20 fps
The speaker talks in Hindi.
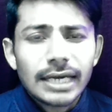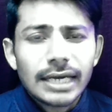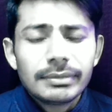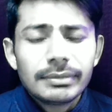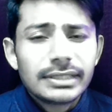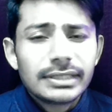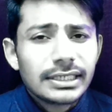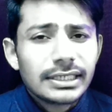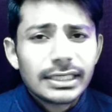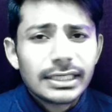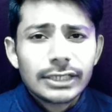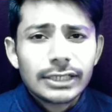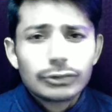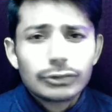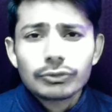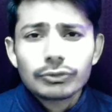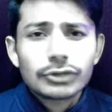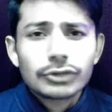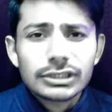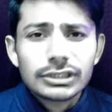आ भी रही है
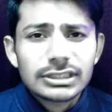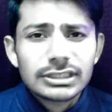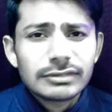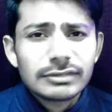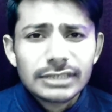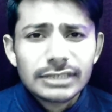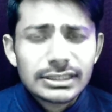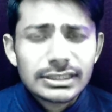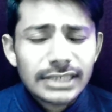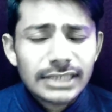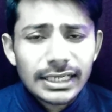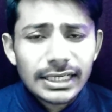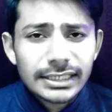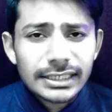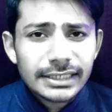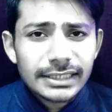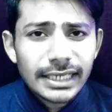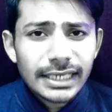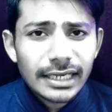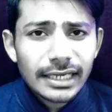तो वो किसकी वजह से आ
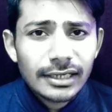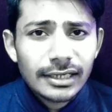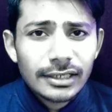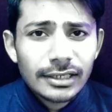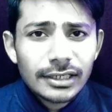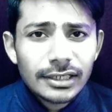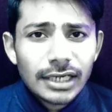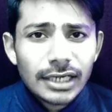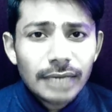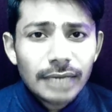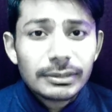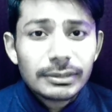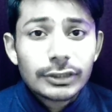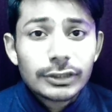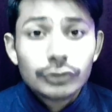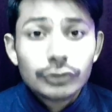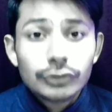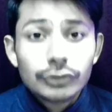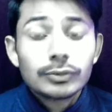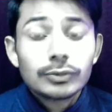रही है हम
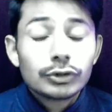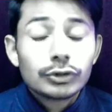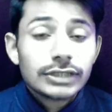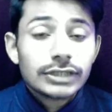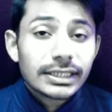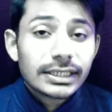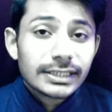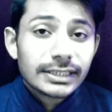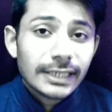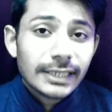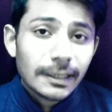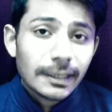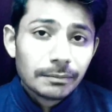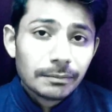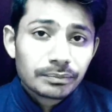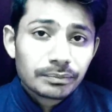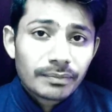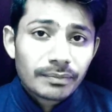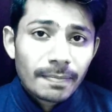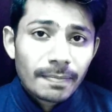ये क्यों भूल जाते हैं
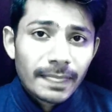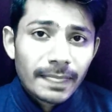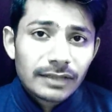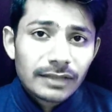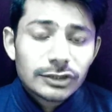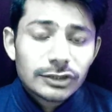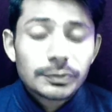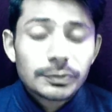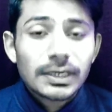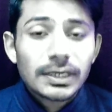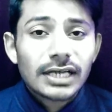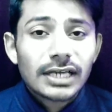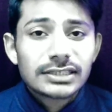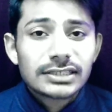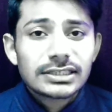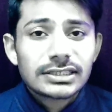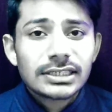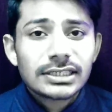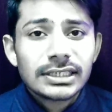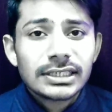जिस प्रकार
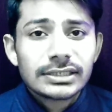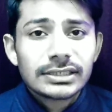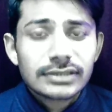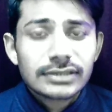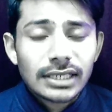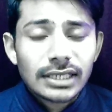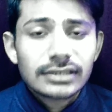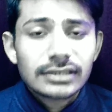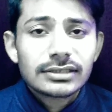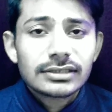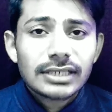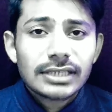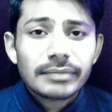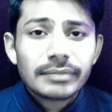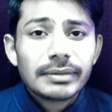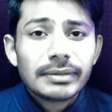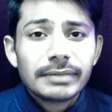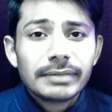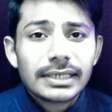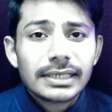से सनातन धर्म
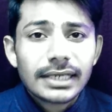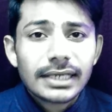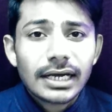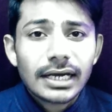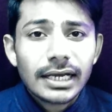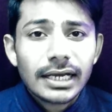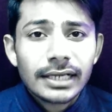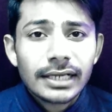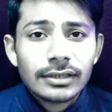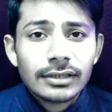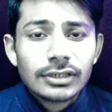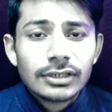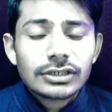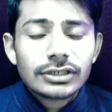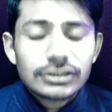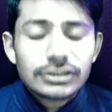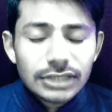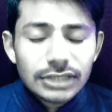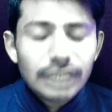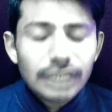में भी लिखा है
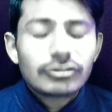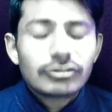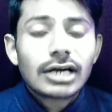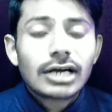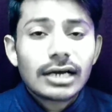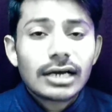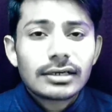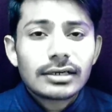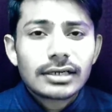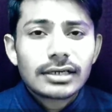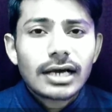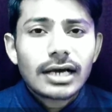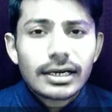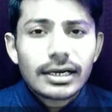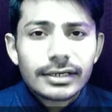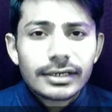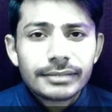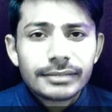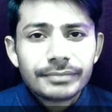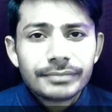कि सर्व कारण
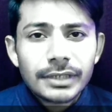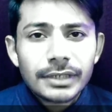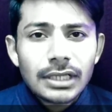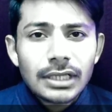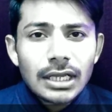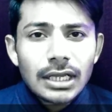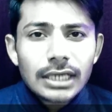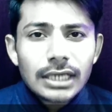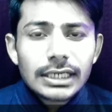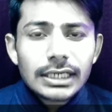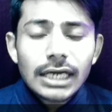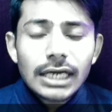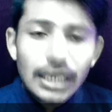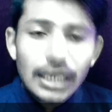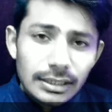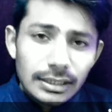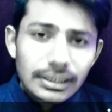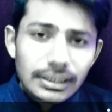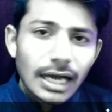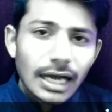कारणम कि
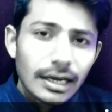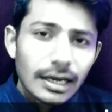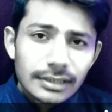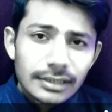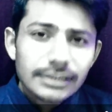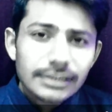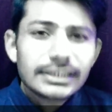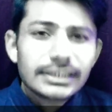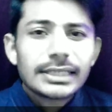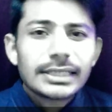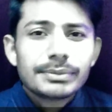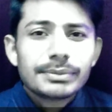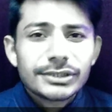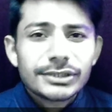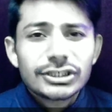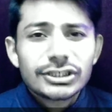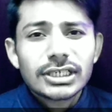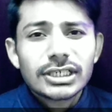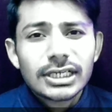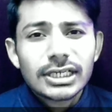हर कारण के
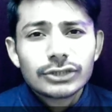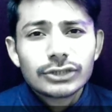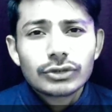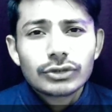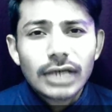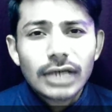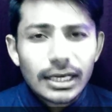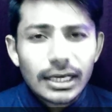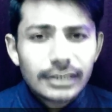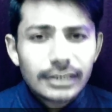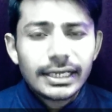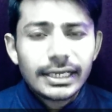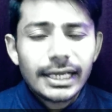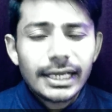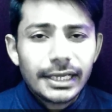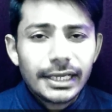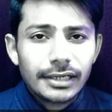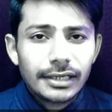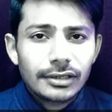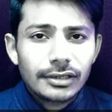पीछे का जो कारण
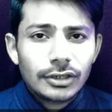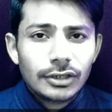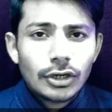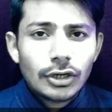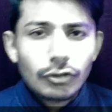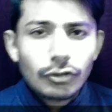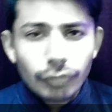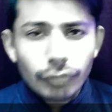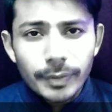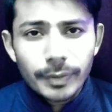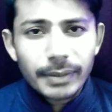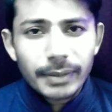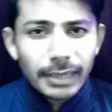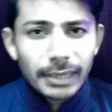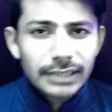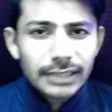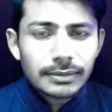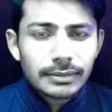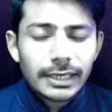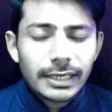है वो
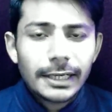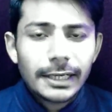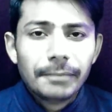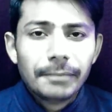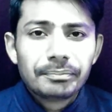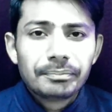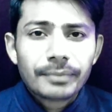परमात्मा है